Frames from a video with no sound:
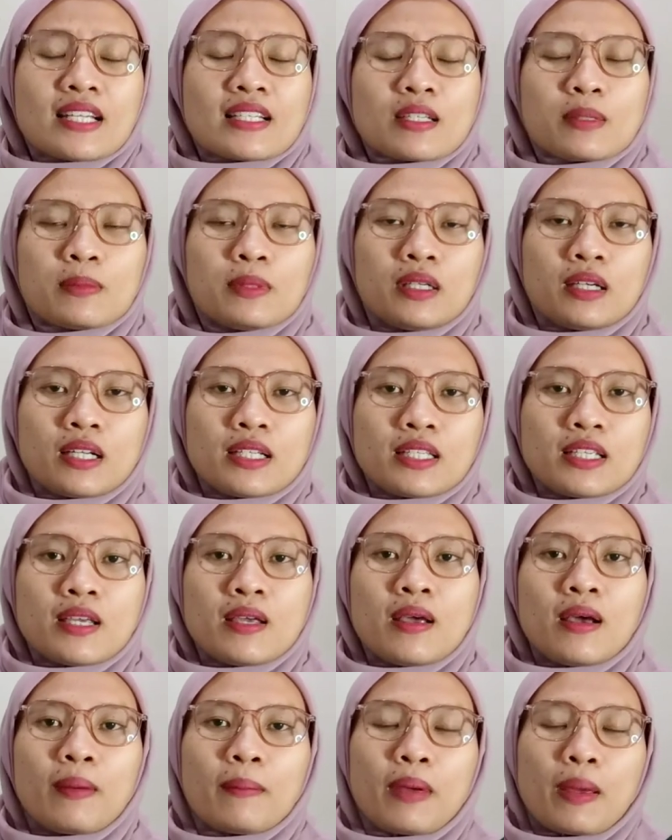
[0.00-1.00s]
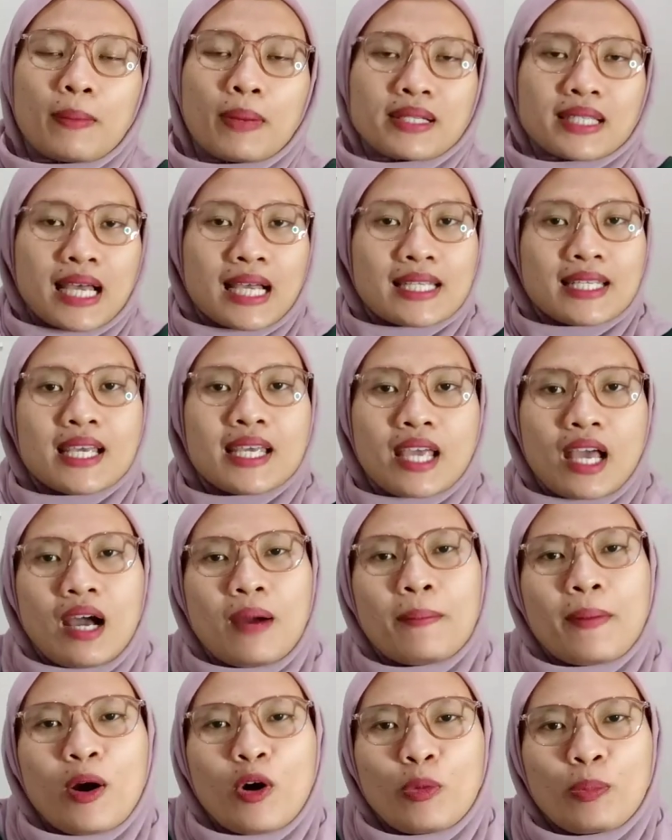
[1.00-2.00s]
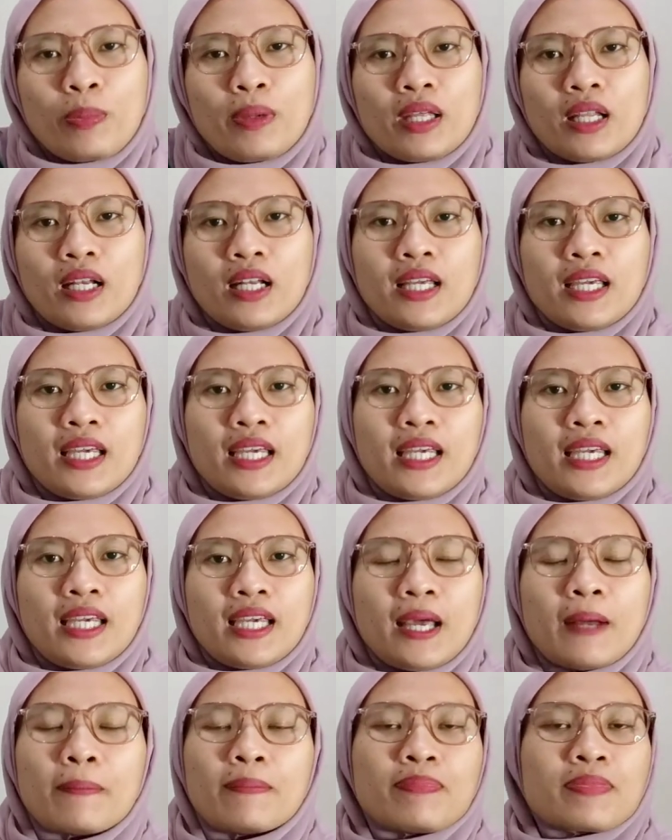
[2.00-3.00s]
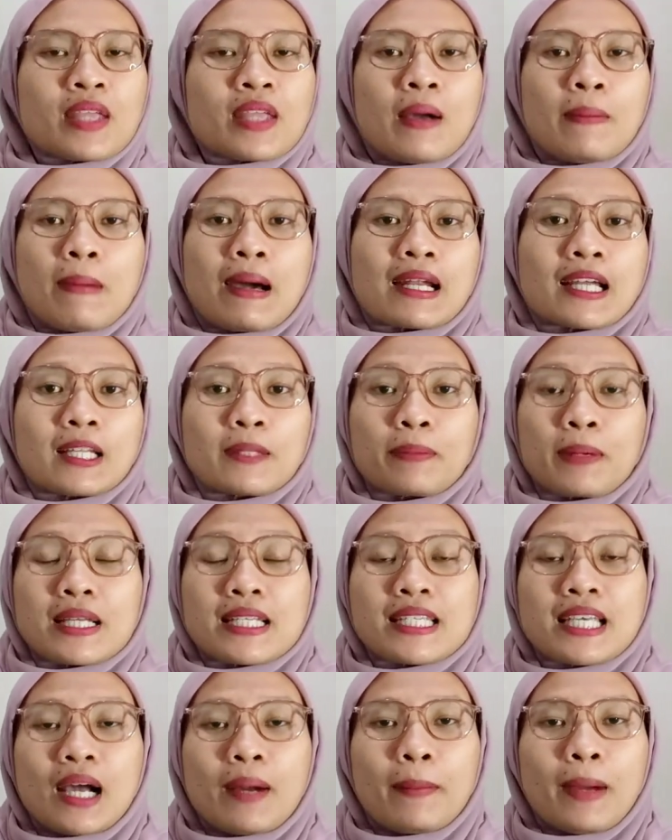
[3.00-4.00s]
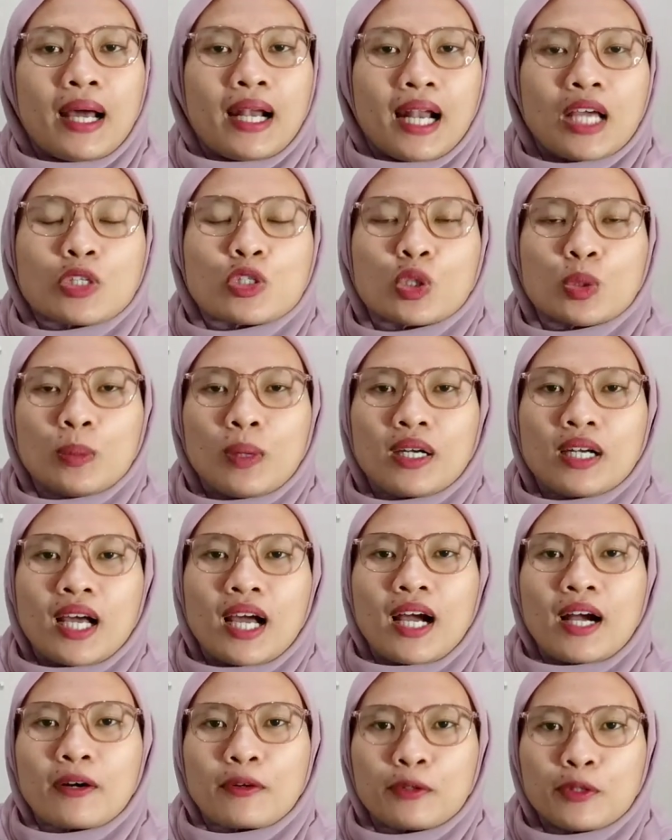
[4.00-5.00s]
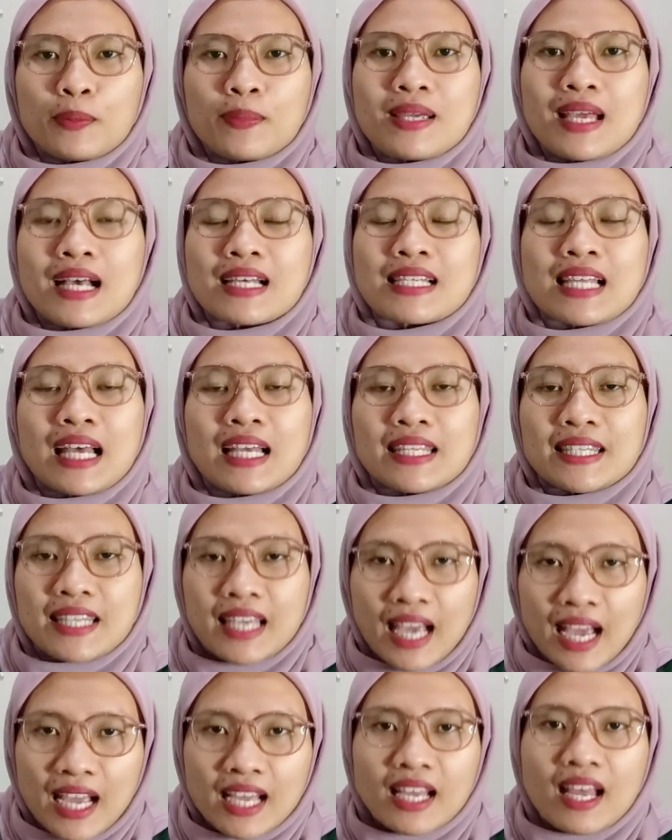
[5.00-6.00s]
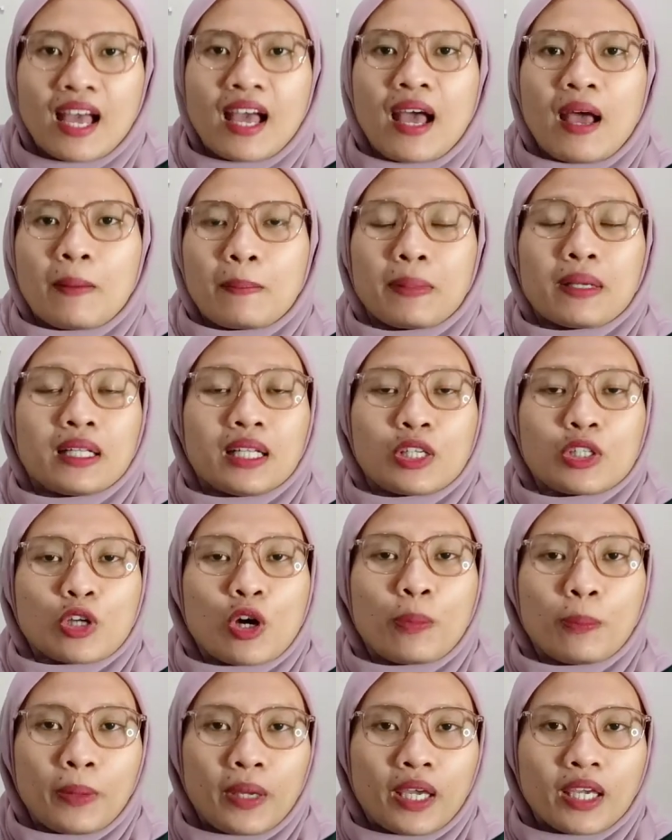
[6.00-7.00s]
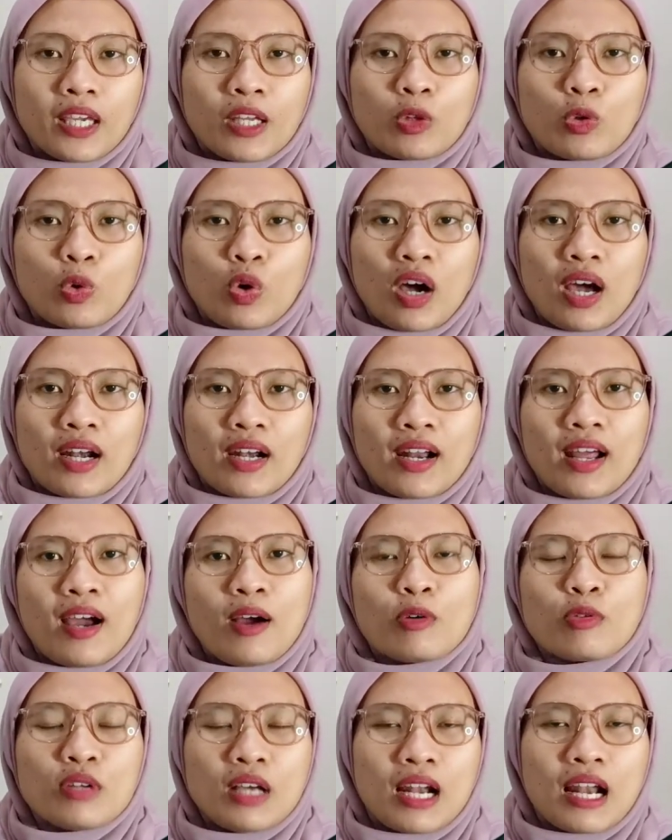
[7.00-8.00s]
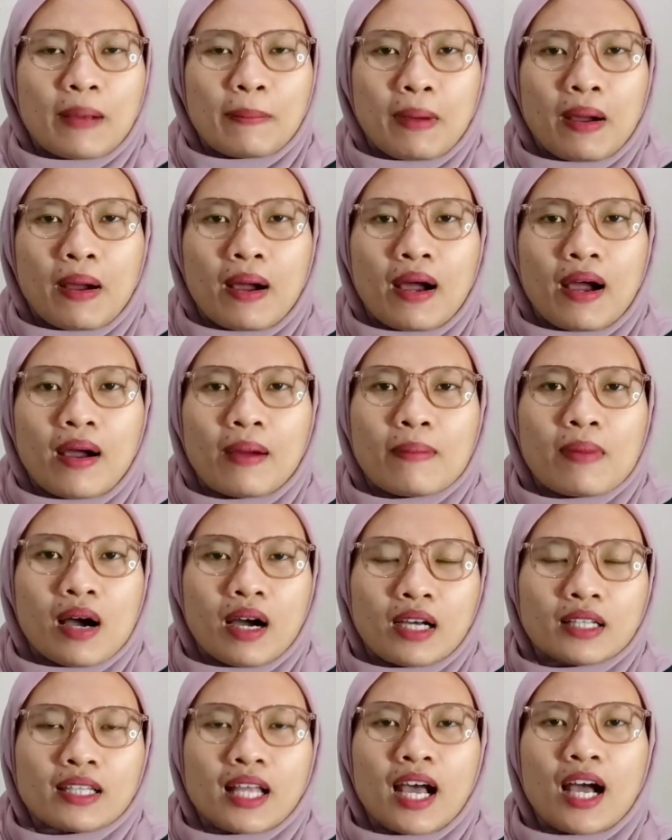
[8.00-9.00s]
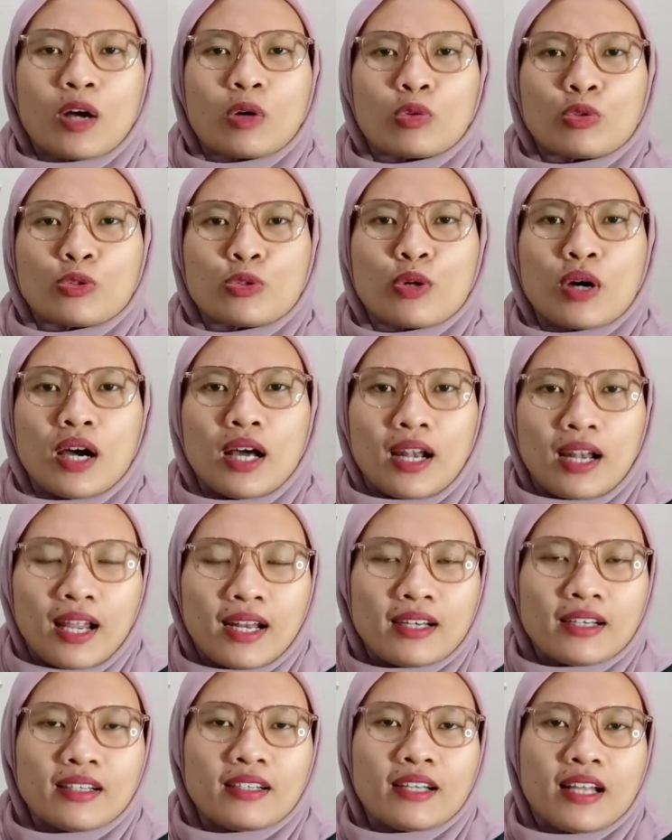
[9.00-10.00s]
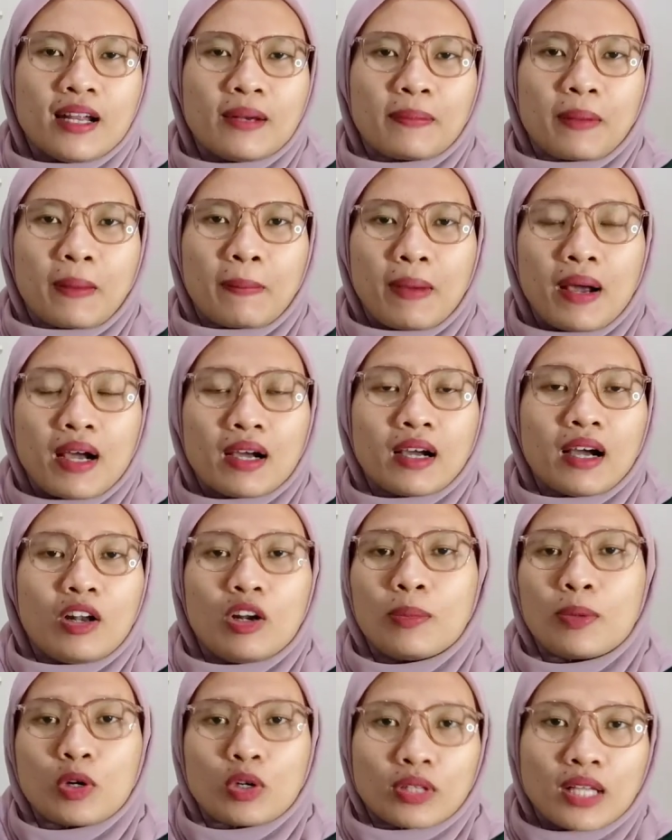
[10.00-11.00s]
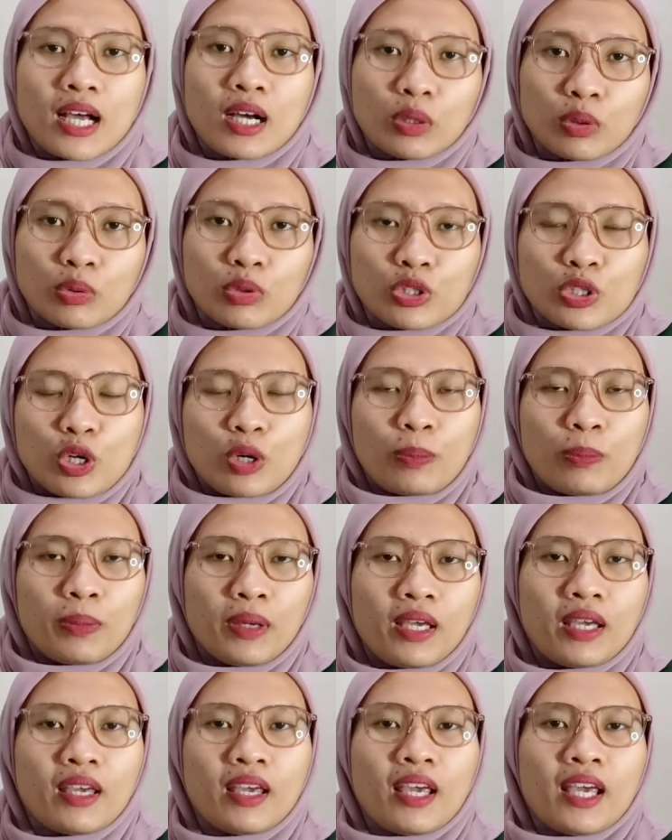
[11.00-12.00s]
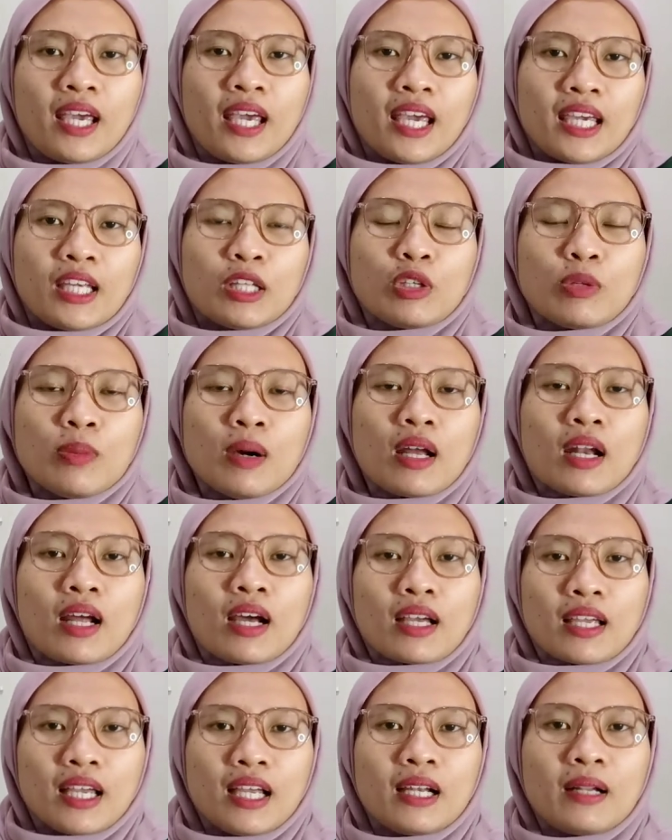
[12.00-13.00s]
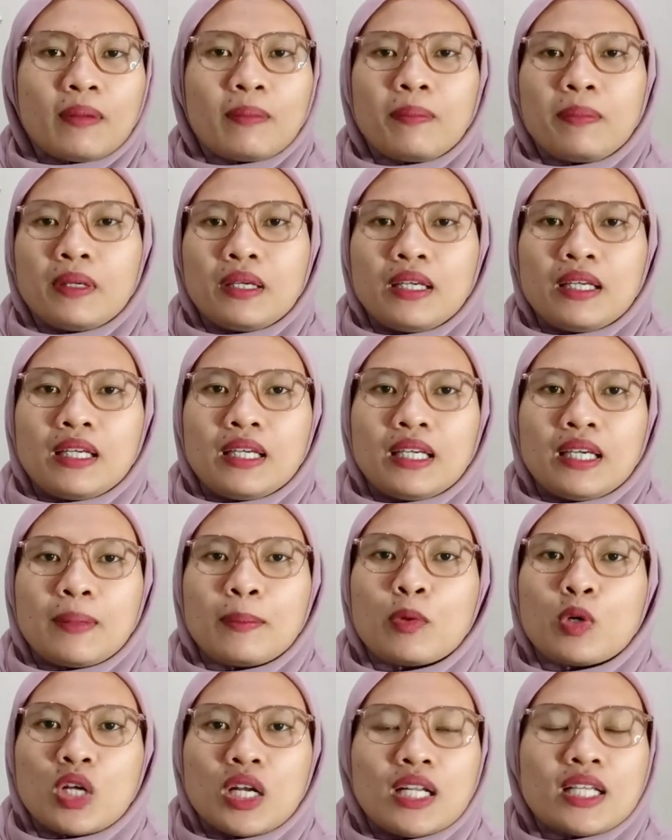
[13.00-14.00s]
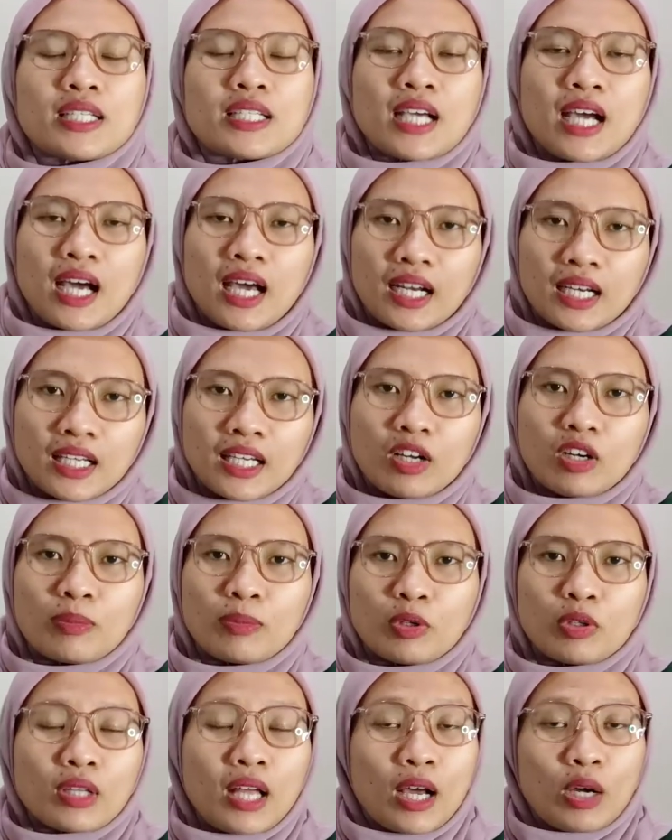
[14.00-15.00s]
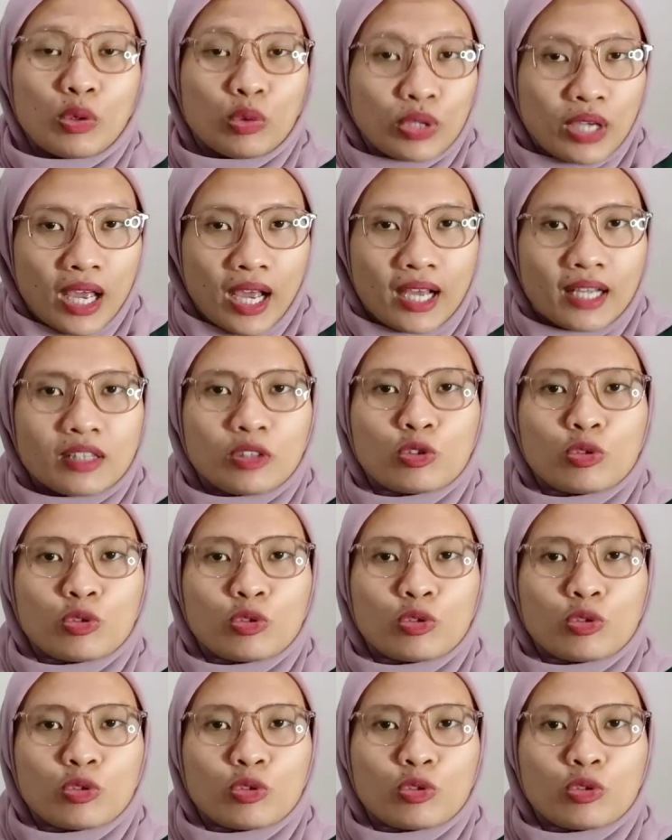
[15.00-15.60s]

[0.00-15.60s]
Sebenarnya sih bebas aja ya mau pilih marketplace yang mana. Cuman aku biasanya pilih Shopee gitu karena udah lama banget aku jualan dan memang kalau menurut aku Shopee itu barangnya lebih mudah dicari kalau menurut aku ya.